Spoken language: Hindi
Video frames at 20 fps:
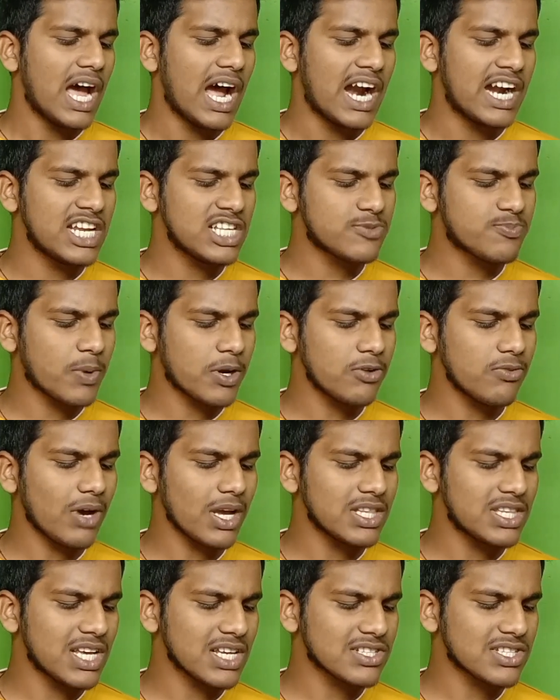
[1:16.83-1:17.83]
एंड इस पर भी
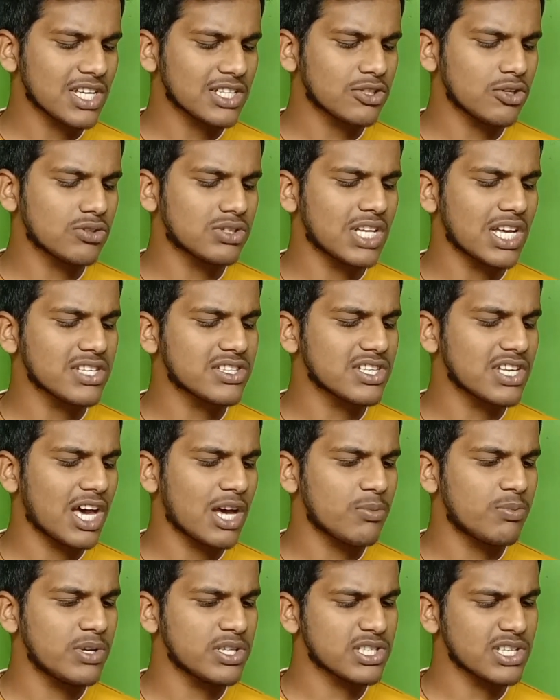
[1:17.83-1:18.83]
भाई देख सकते हो दस
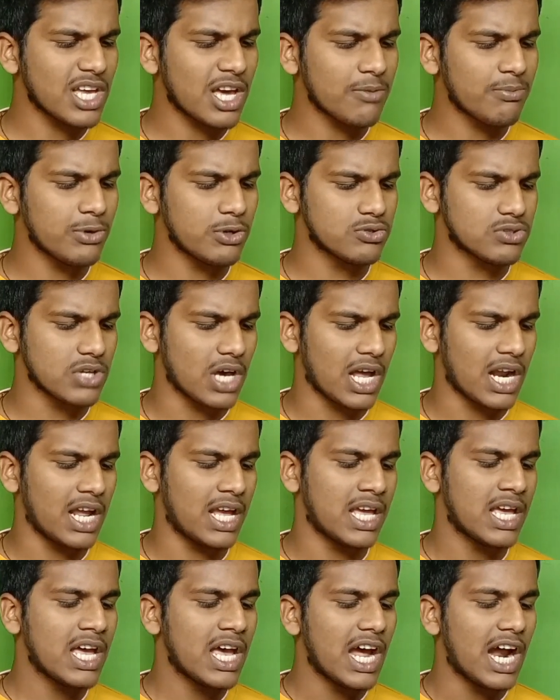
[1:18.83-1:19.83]
हजार बीस हजार व्यूज आ रहे
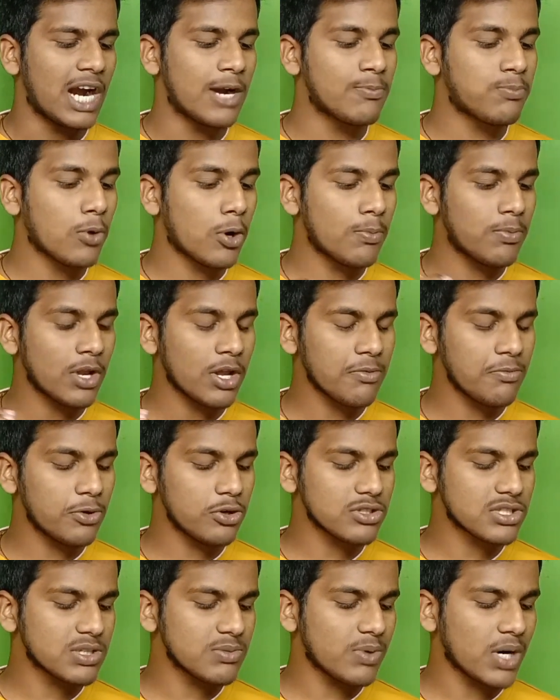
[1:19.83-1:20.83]
हैं एंड पॉपुलर
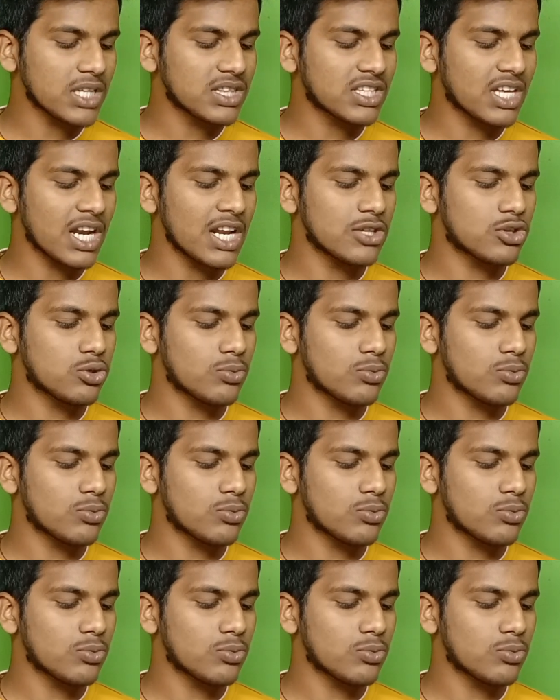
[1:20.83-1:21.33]
वीडियोस की बात करें